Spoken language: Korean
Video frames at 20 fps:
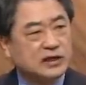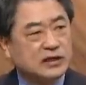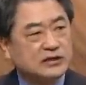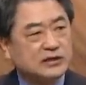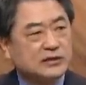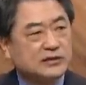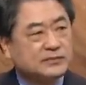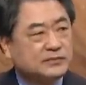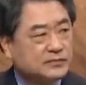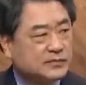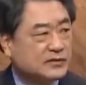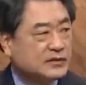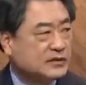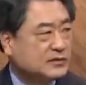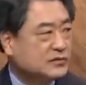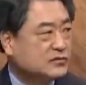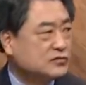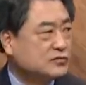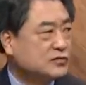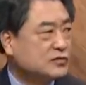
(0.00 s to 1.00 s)
하나
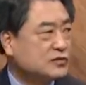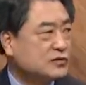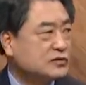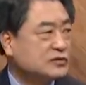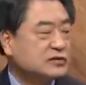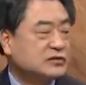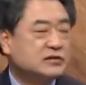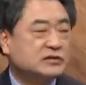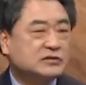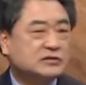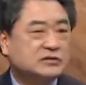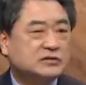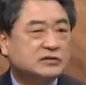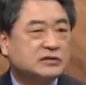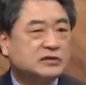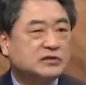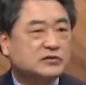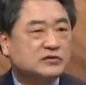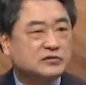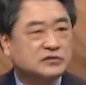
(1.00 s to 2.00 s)
후보를
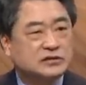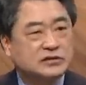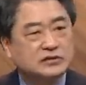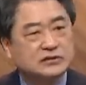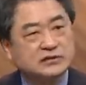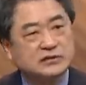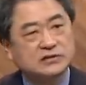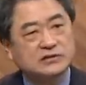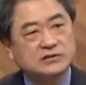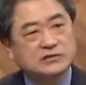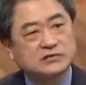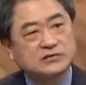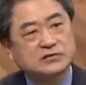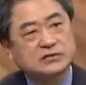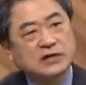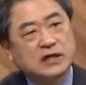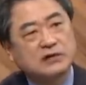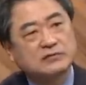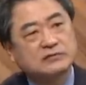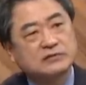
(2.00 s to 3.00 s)
정해놓고 실질적으로
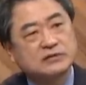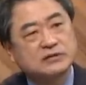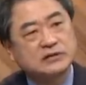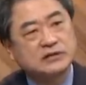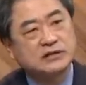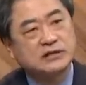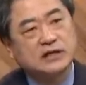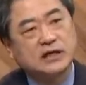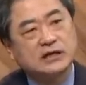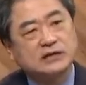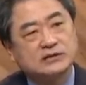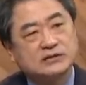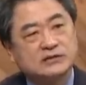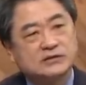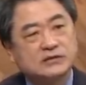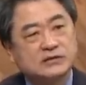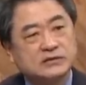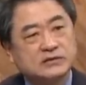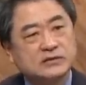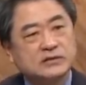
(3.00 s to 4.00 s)
당원들이
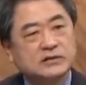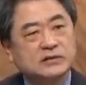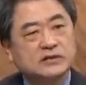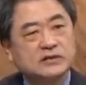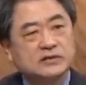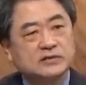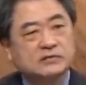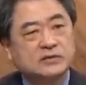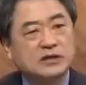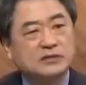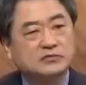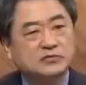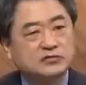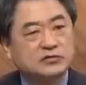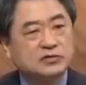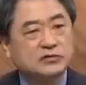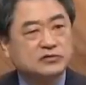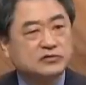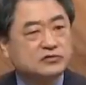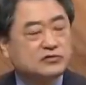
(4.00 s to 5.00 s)
가서 아,
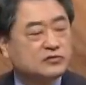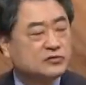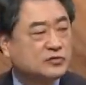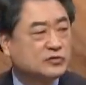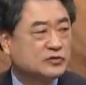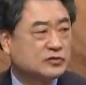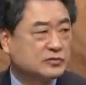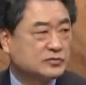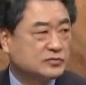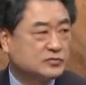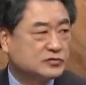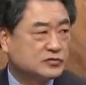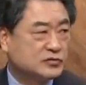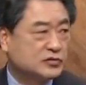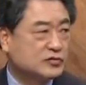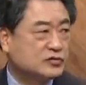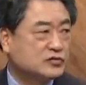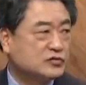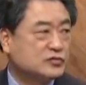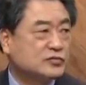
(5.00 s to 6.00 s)
문석균 후보를
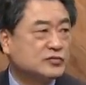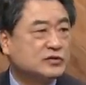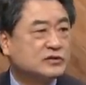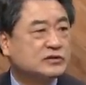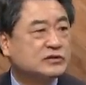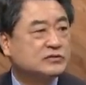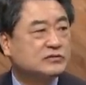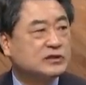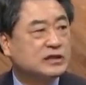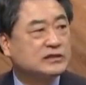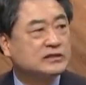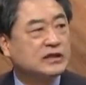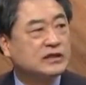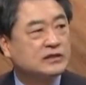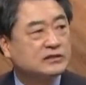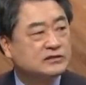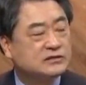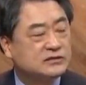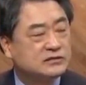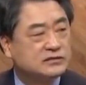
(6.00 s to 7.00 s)
무소속 후보를 지원한다.
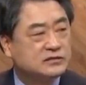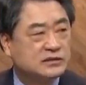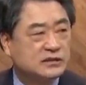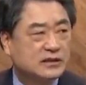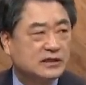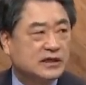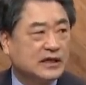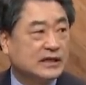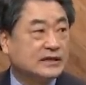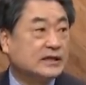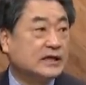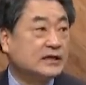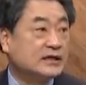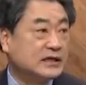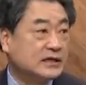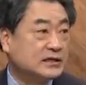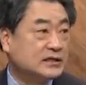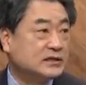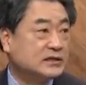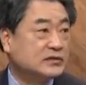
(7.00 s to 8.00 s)
이것은
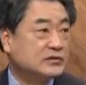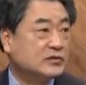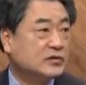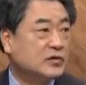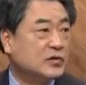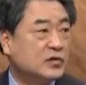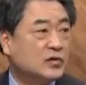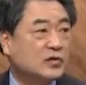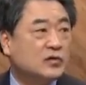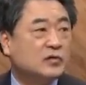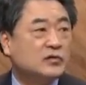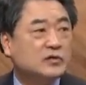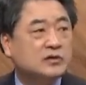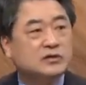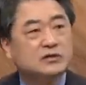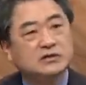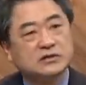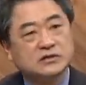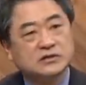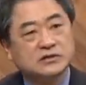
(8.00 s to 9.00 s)
해당이고 예.
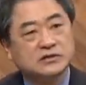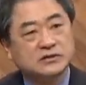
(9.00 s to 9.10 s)
어,